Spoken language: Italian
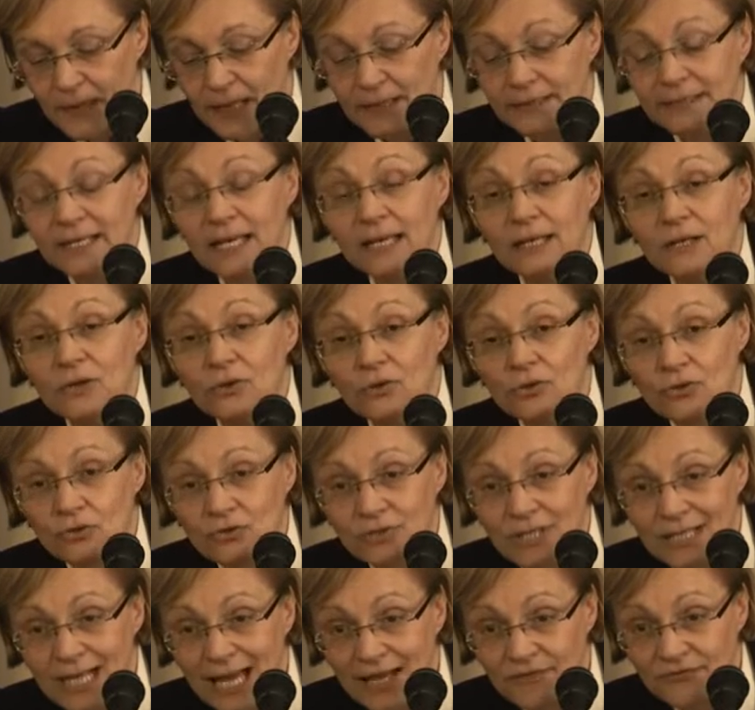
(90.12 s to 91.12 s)
dei
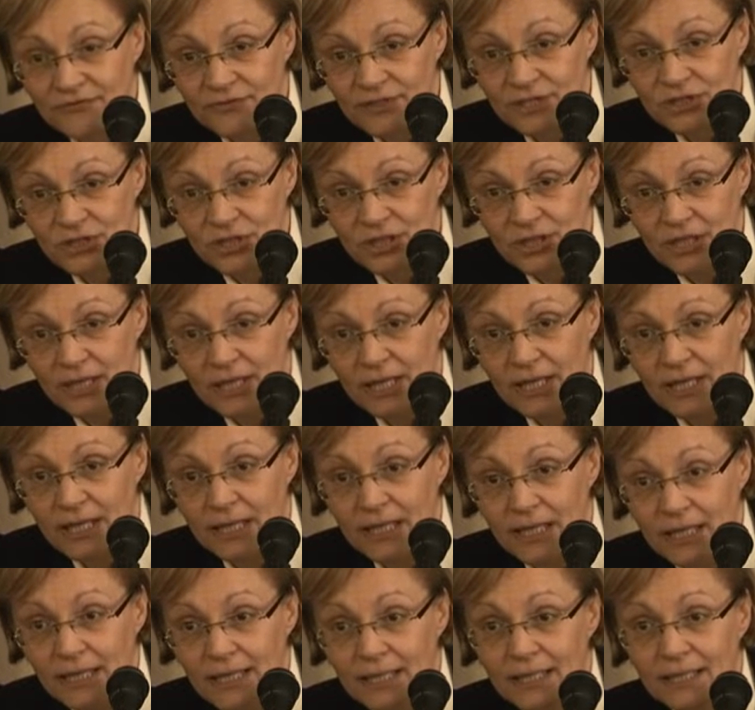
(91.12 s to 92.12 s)
loro traffici
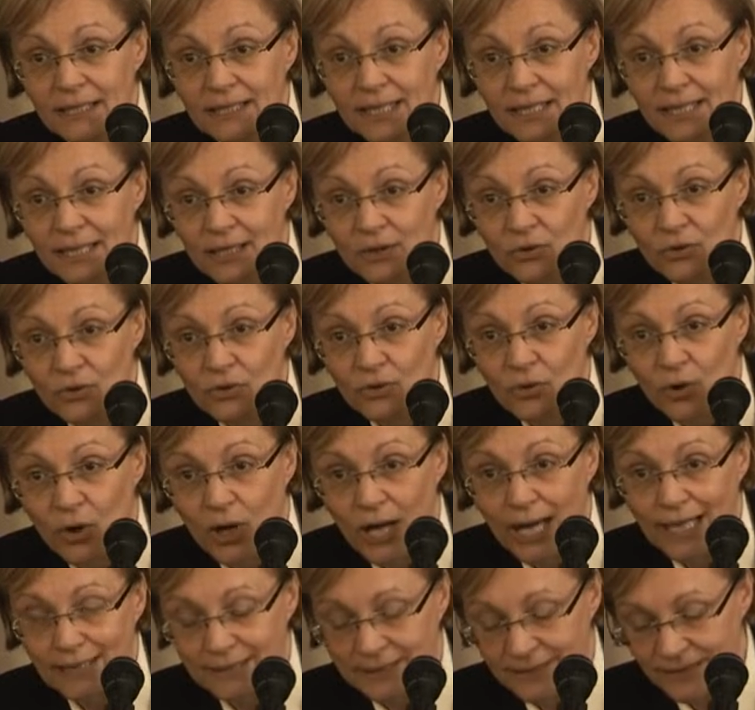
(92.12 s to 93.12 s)
e delle
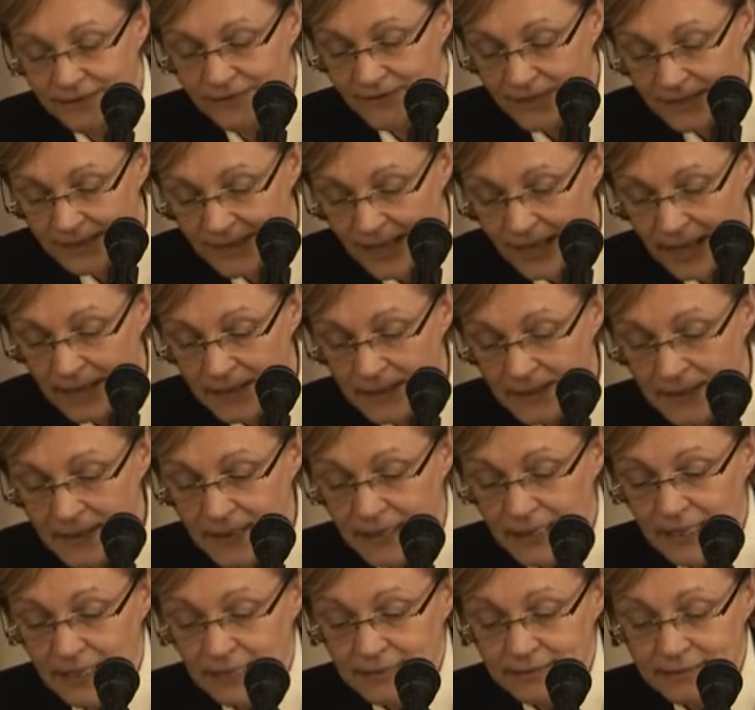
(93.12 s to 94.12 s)
loro attività,
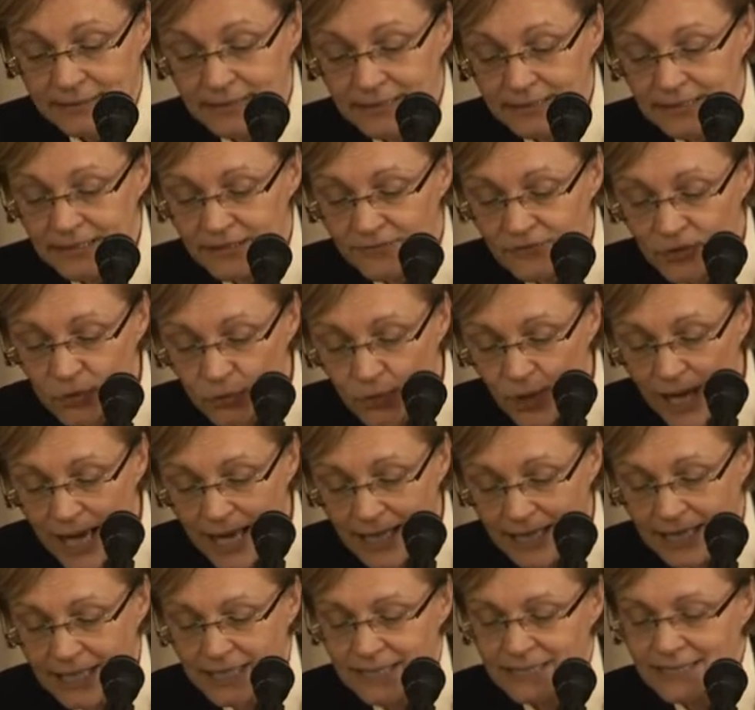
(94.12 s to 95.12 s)
di
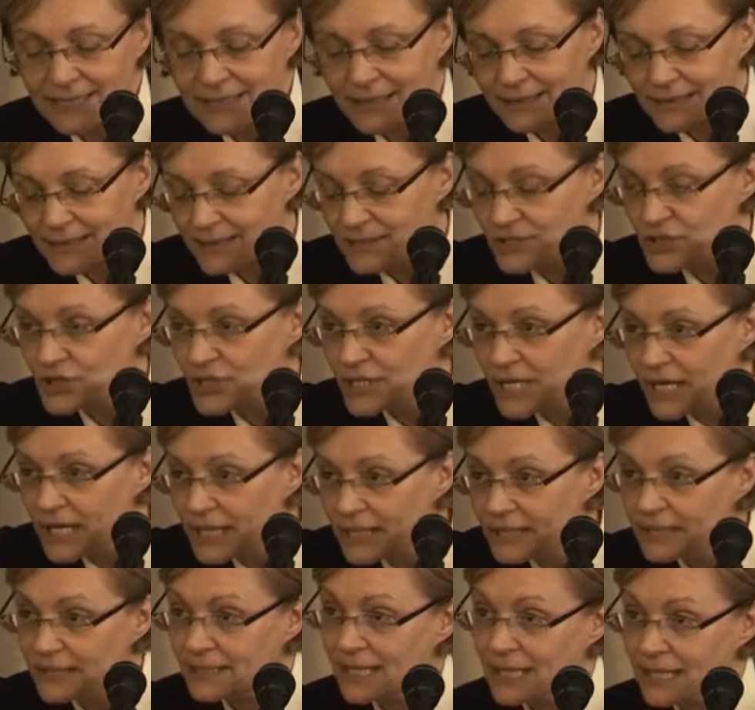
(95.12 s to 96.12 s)
individuare le
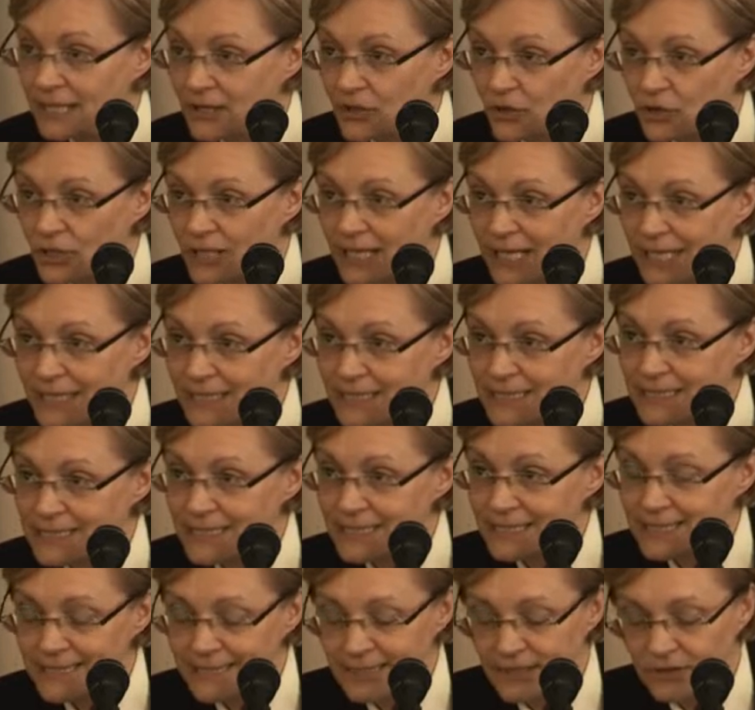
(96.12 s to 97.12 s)
strategie delle
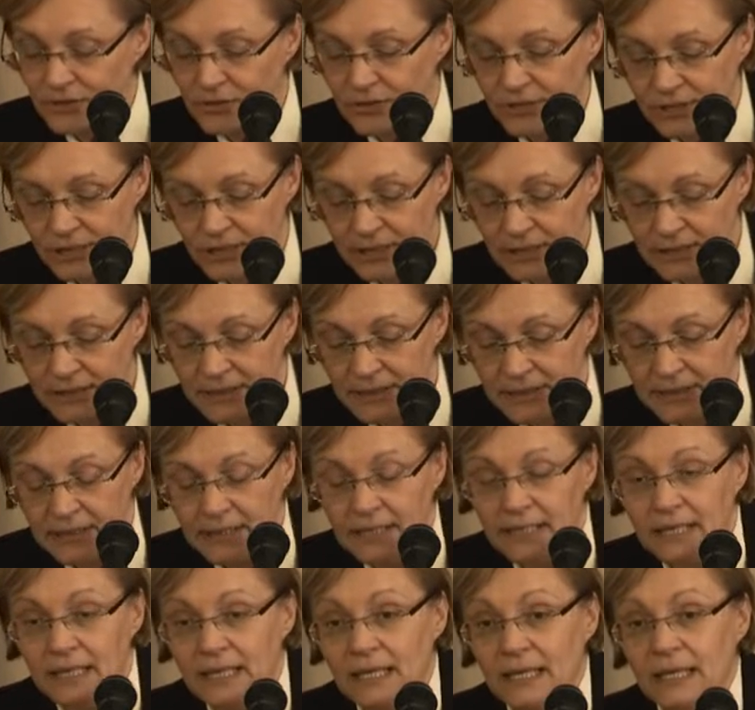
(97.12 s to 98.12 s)
organizzazioni
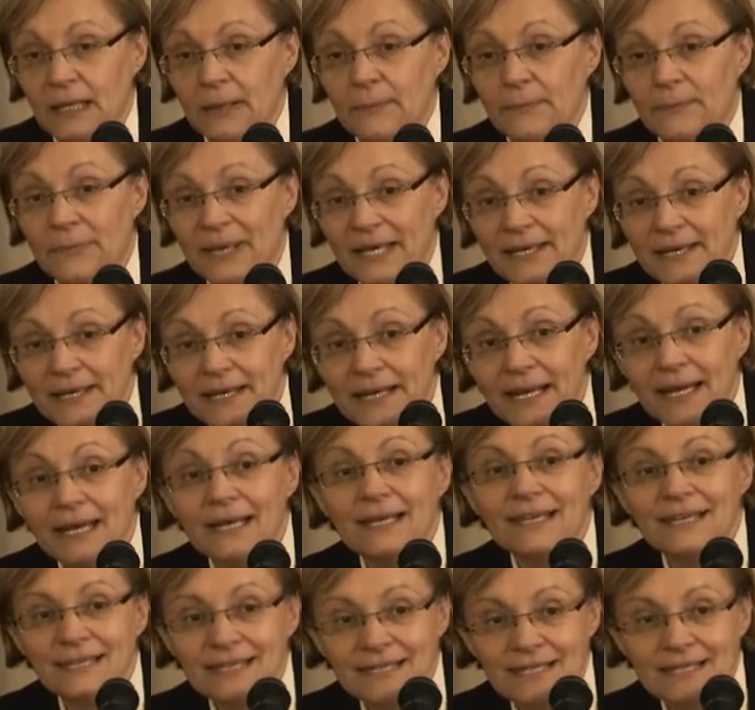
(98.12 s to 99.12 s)

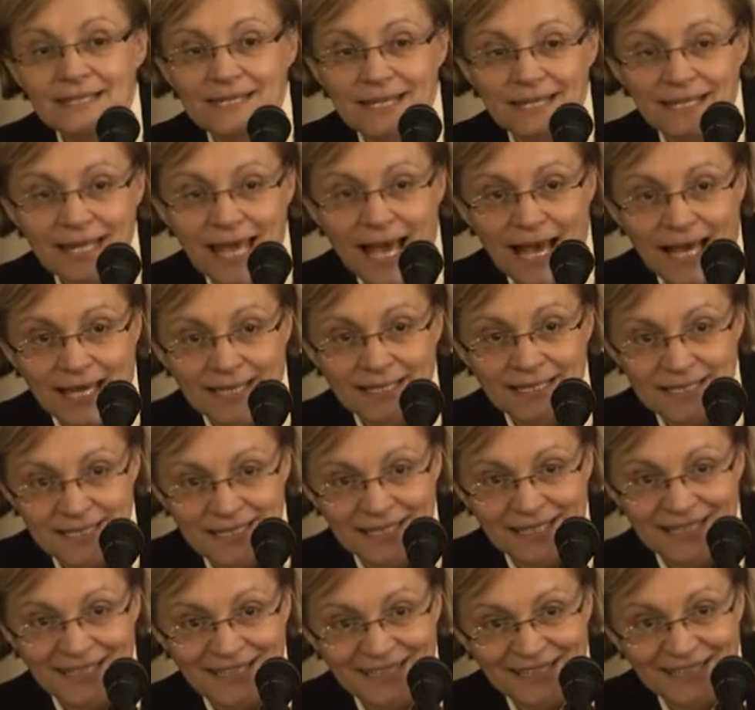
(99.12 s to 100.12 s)
per
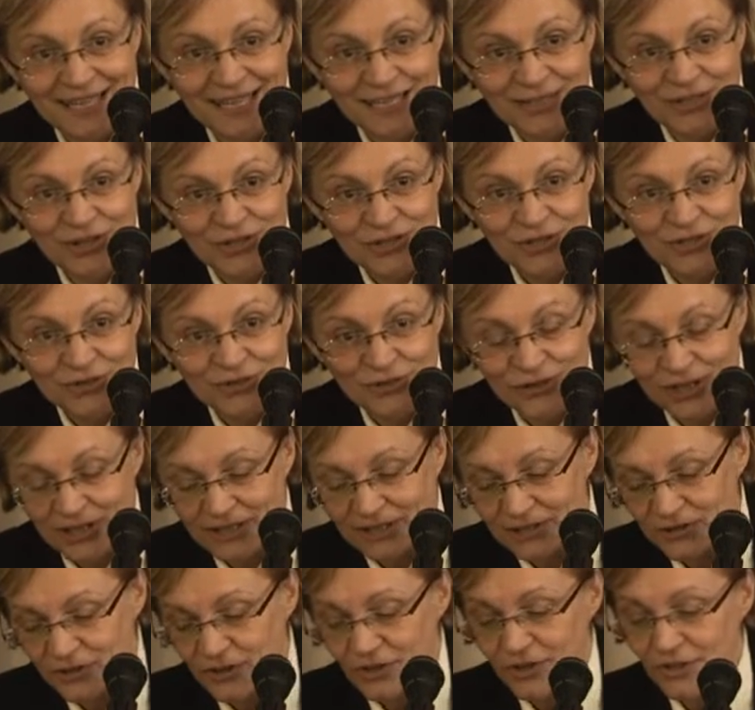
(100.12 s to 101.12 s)
insediarsi nel nostro
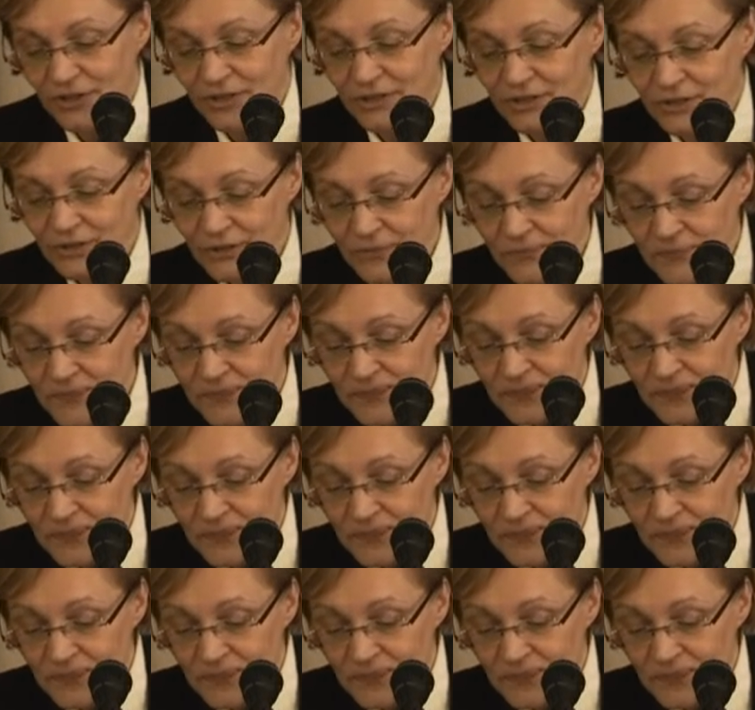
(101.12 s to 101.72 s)
territorio,